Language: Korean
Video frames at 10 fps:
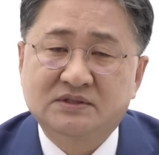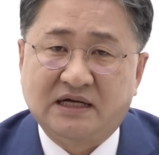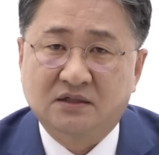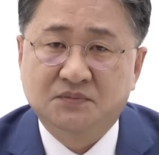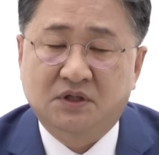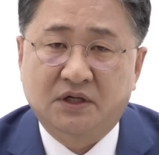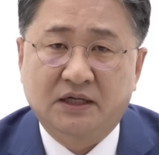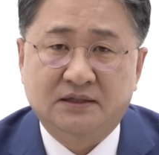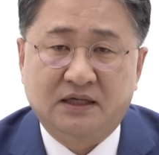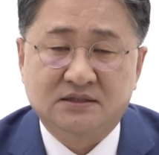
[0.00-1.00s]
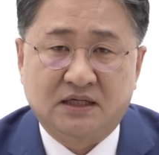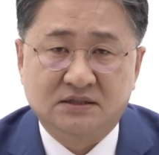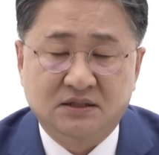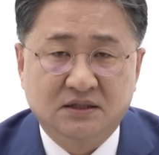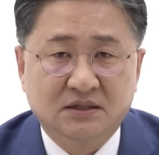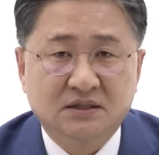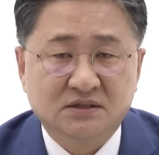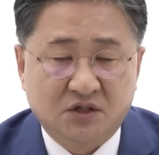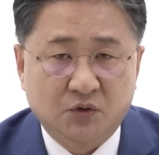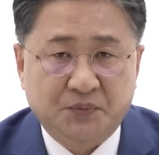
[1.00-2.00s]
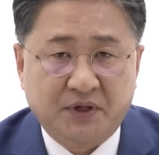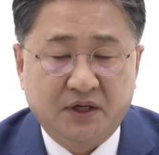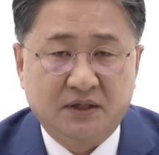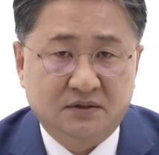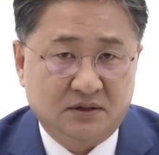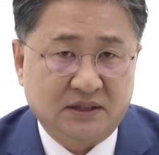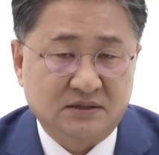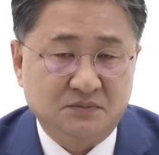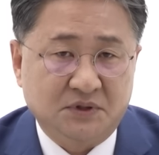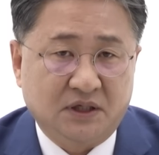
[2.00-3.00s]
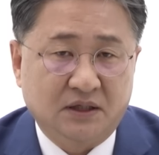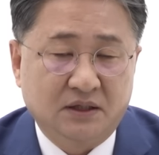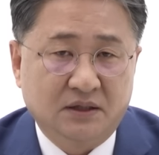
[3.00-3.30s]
자금 거래를 했다는 사실이 새롭게 드러났습니다.